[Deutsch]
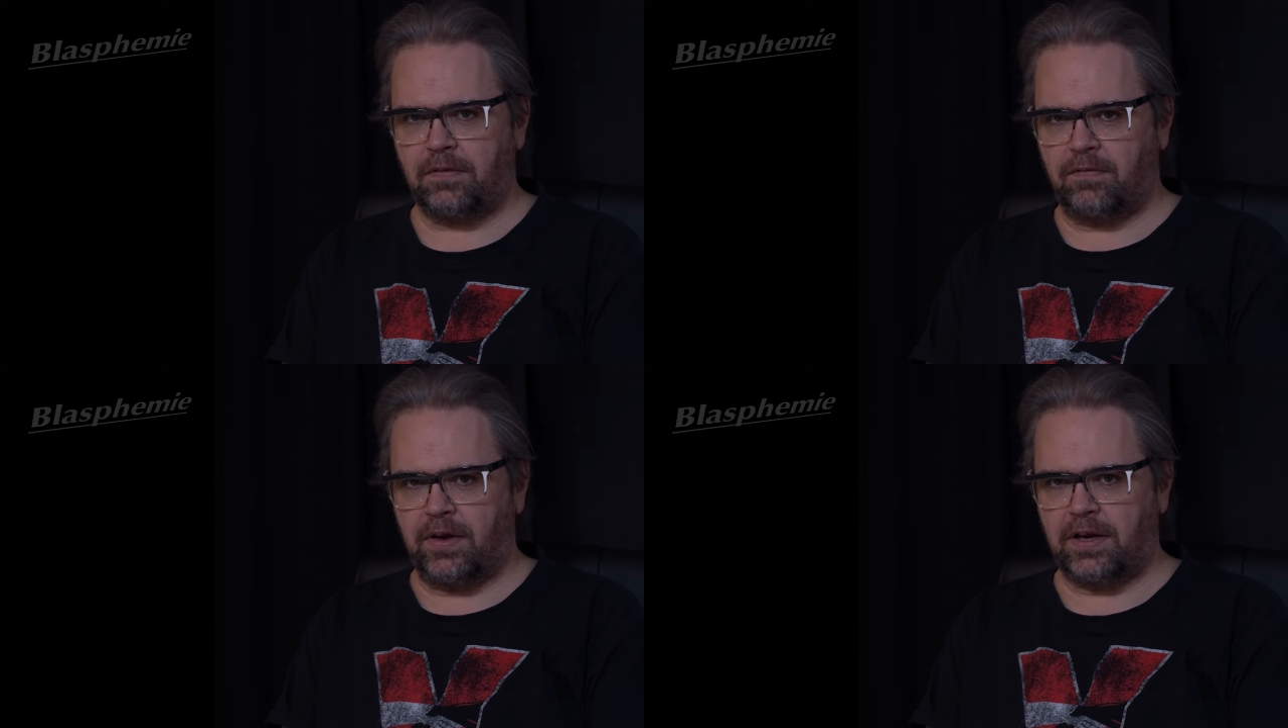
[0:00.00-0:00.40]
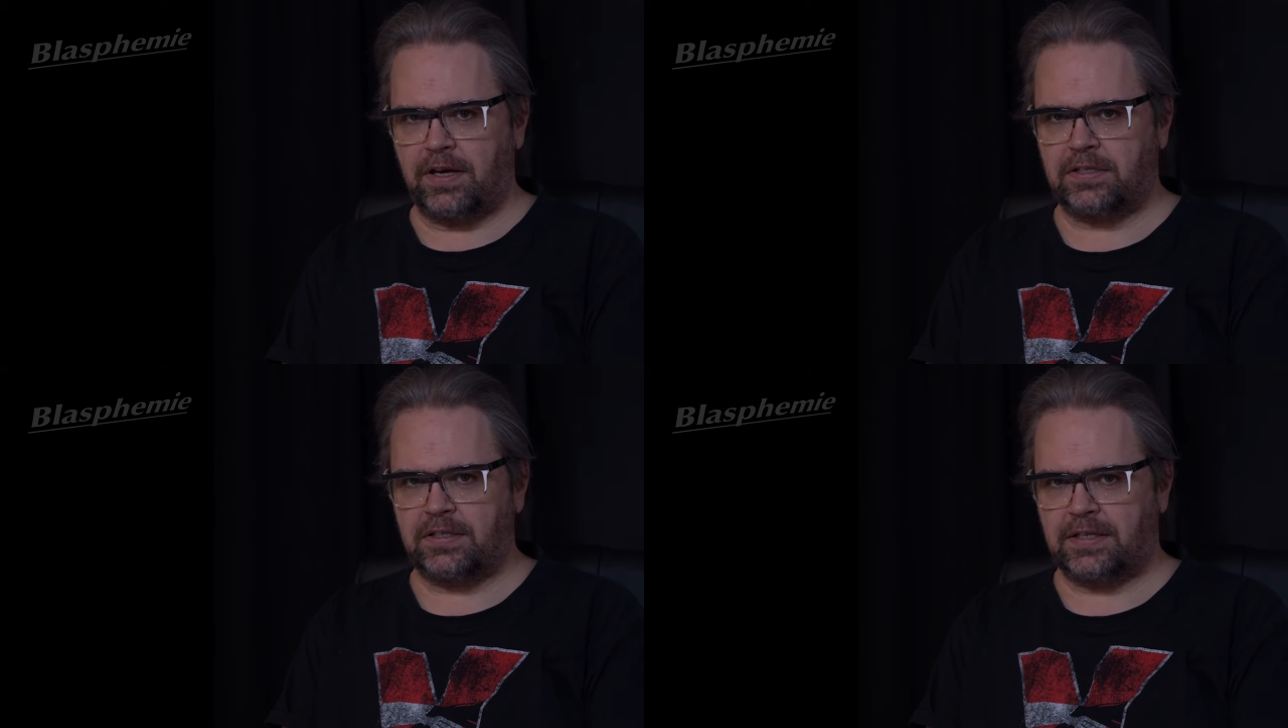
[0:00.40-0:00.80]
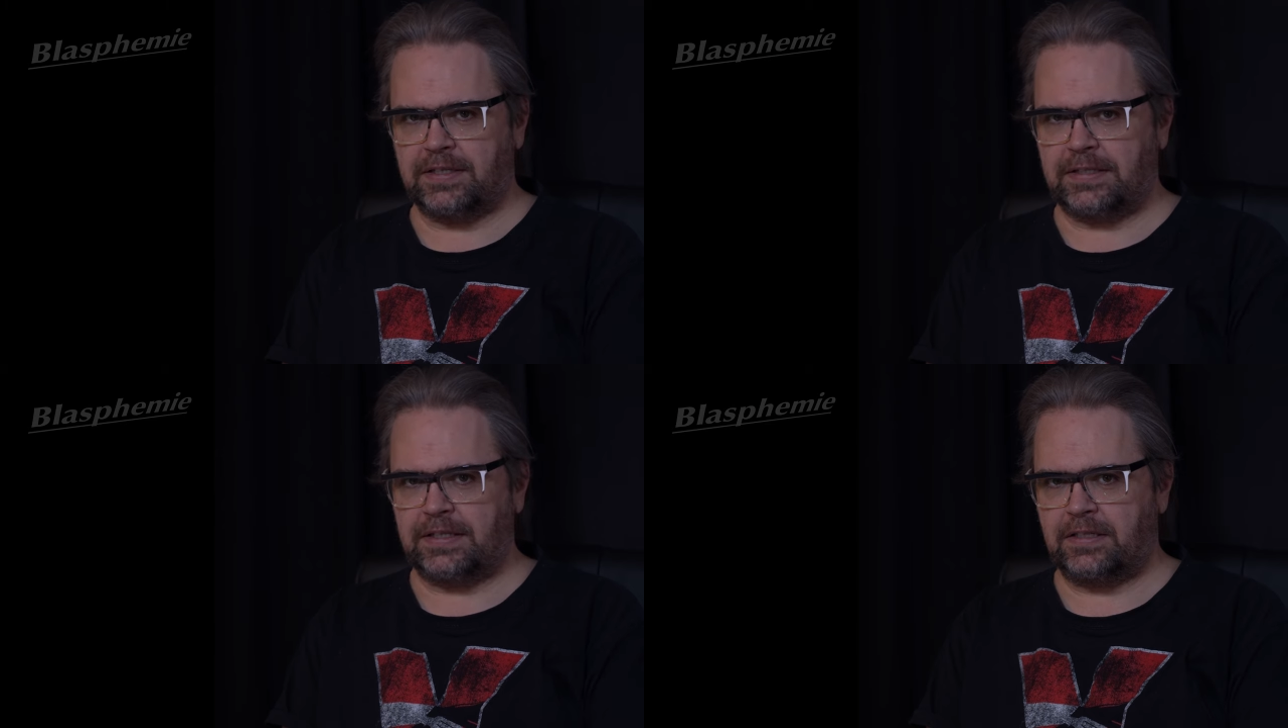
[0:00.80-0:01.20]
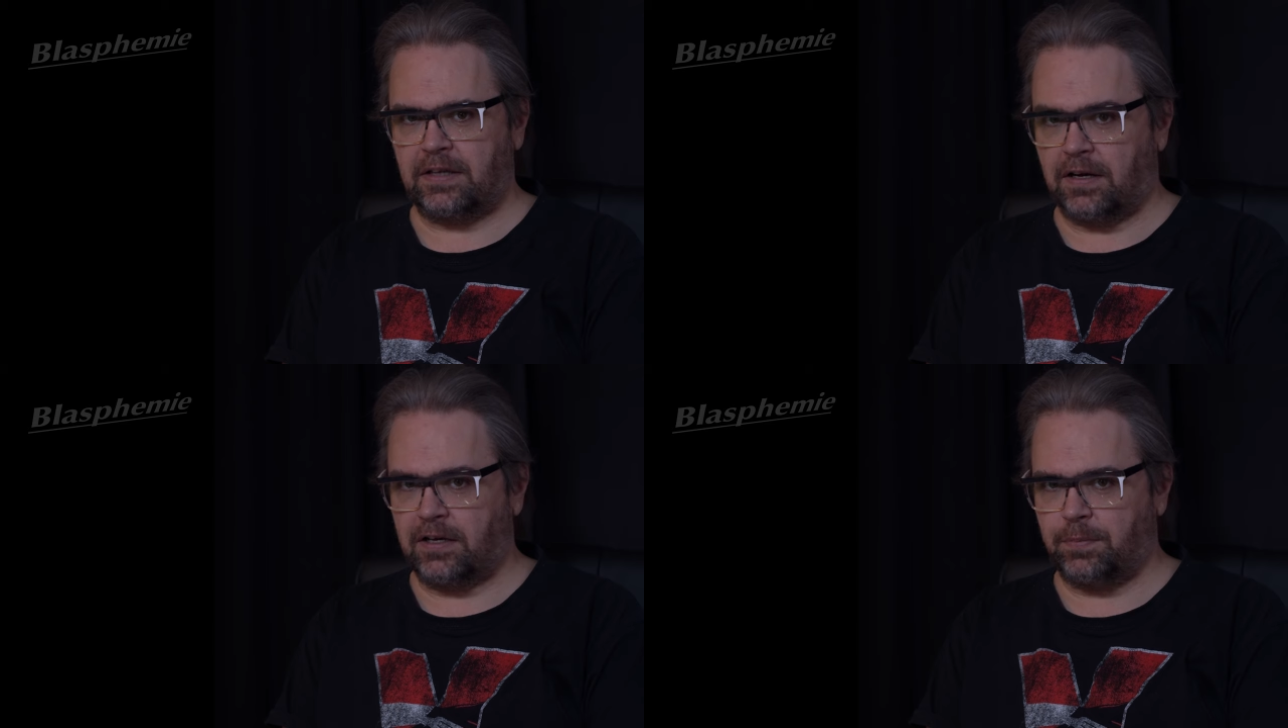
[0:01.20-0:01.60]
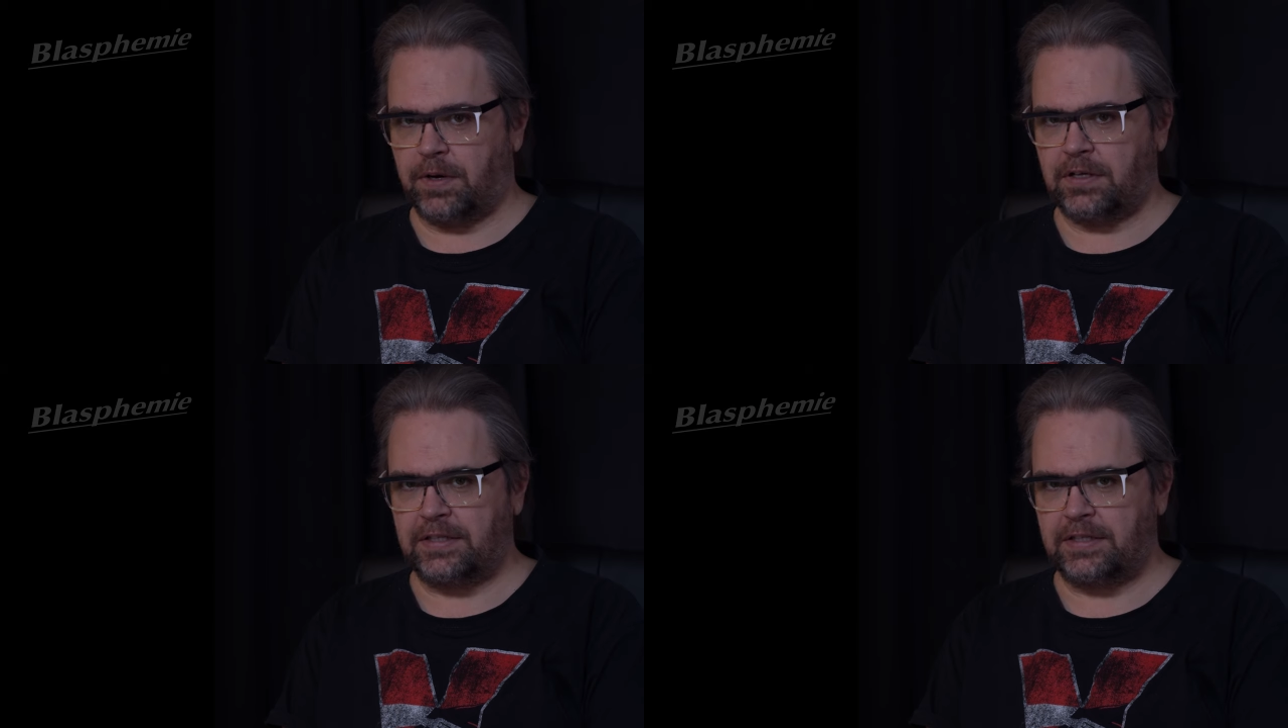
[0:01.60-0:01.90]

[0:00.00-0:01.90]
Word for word: Wäre es dann denn nicht angebracht,